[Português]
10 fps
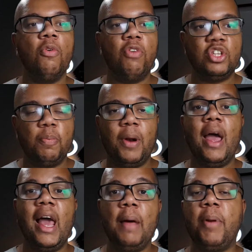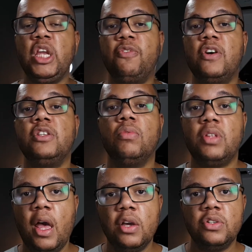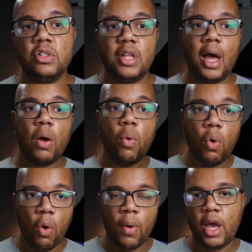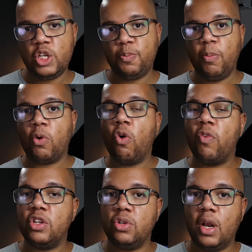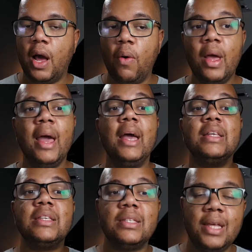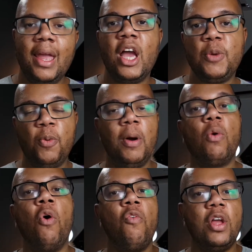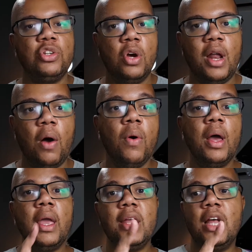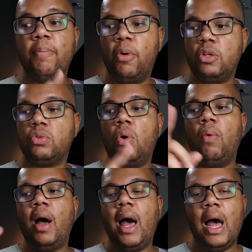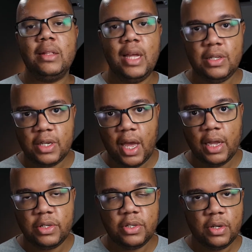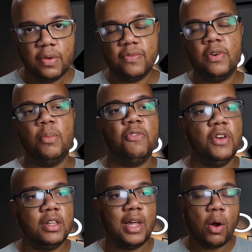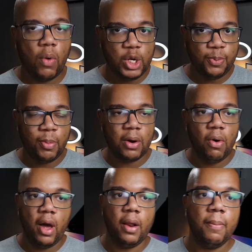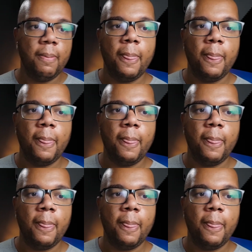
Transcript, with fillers: Vou soprar ela para a gente fazer um teste, tá? Com a espuma convencional, sem a espuma convencional e depois com a Dead Cat. Vamos ver, tá? Com a espuma agora.